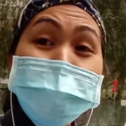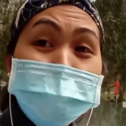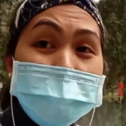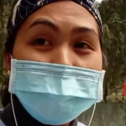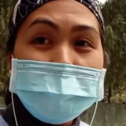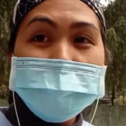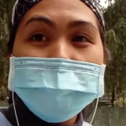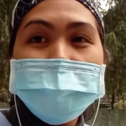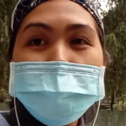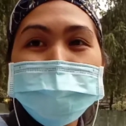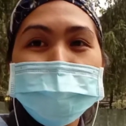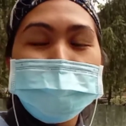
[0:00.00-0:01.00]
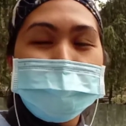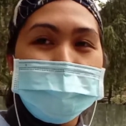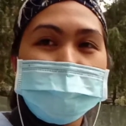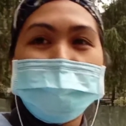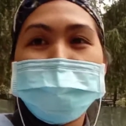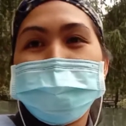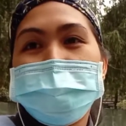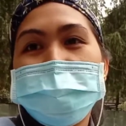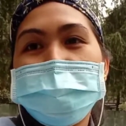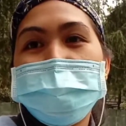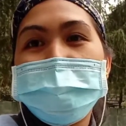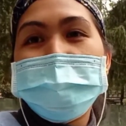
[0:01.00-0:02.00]
you will not stop supporting
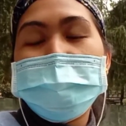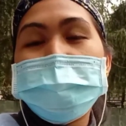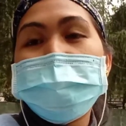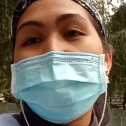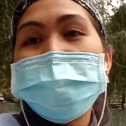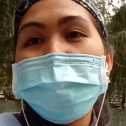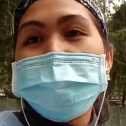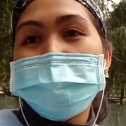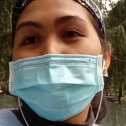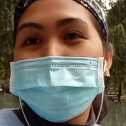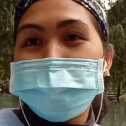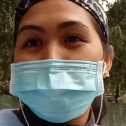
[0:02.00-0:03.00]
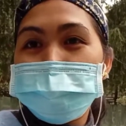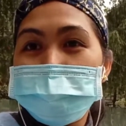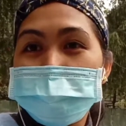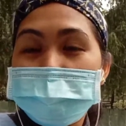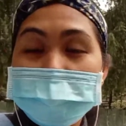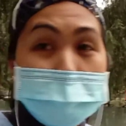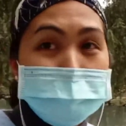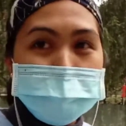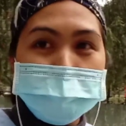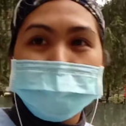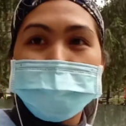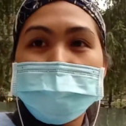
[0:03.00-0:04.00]
me and I will not also stop
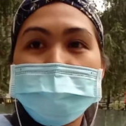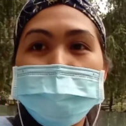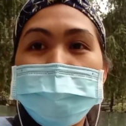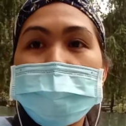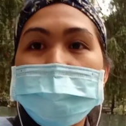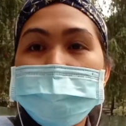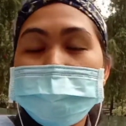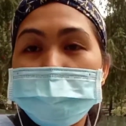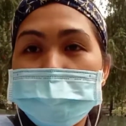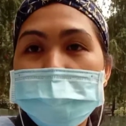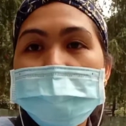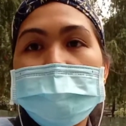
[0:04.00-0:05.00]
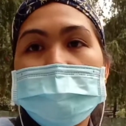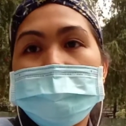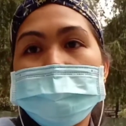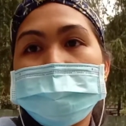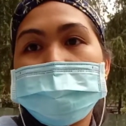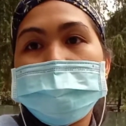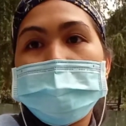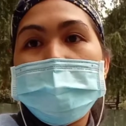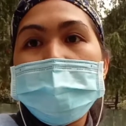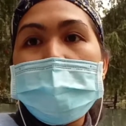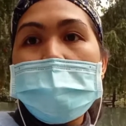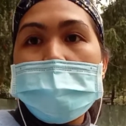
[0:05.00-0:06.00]
supporting you as long as
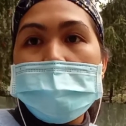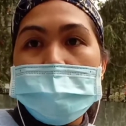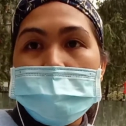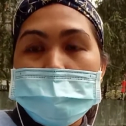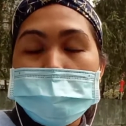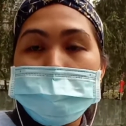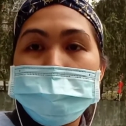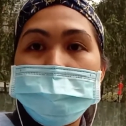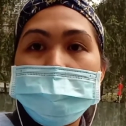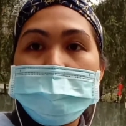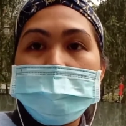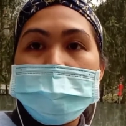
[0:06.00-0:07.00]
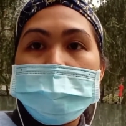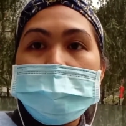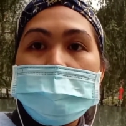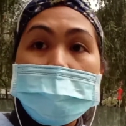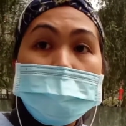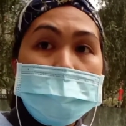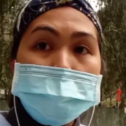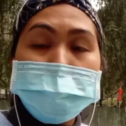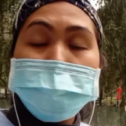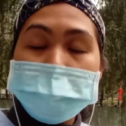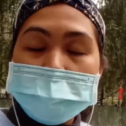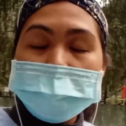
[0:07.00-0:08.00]
um, I have
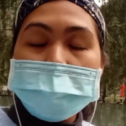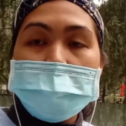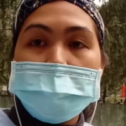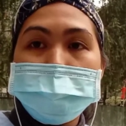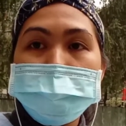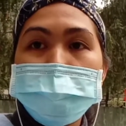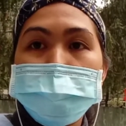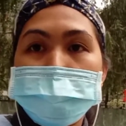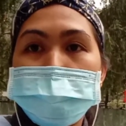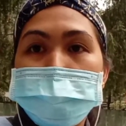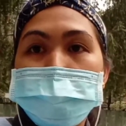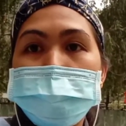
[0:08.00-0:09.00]
free time to